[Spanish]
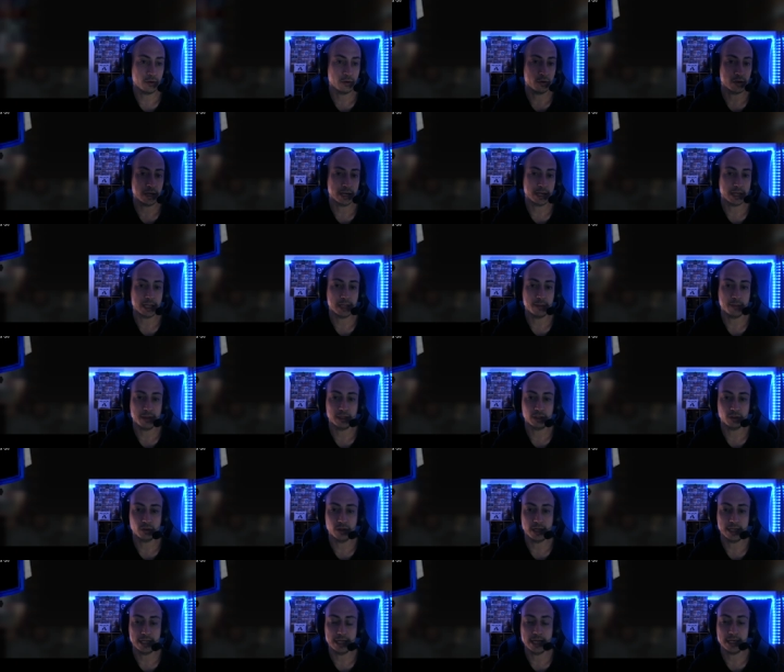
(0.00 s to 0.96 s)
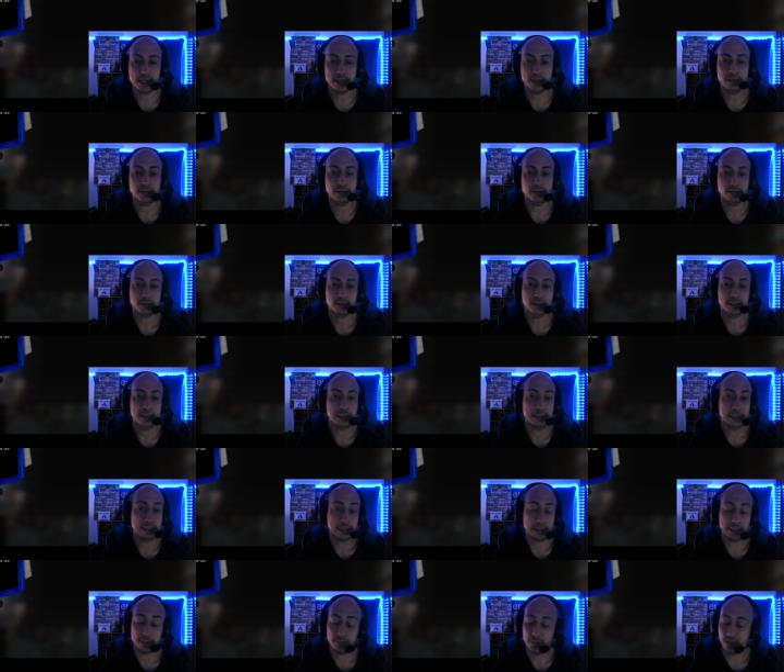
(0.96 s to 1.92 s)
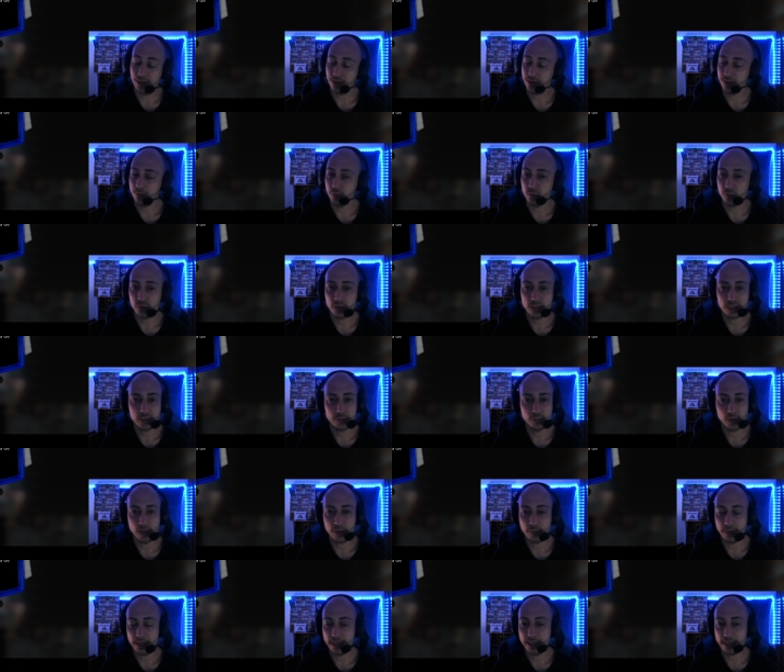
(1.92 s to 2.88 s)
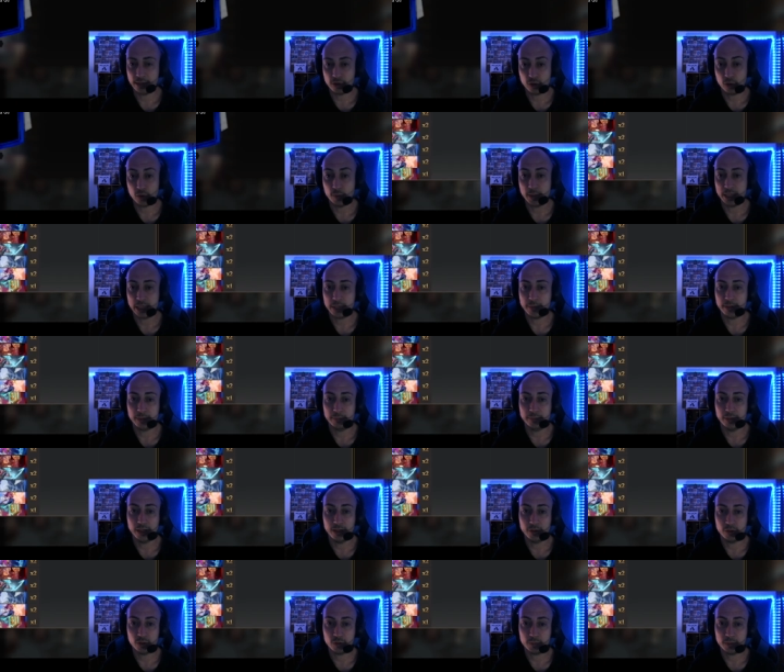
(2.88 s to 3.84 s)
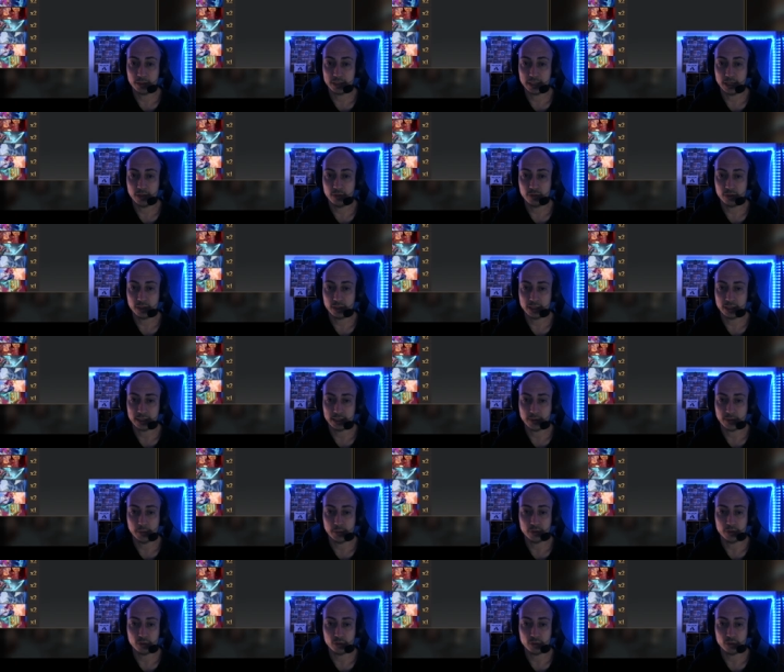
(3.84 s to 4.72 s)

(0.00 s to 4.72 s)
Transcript: con Academia Tolariana, que merece muchísimo la pena, ya os lo comentaba en vídeos pasados, que se está volviendo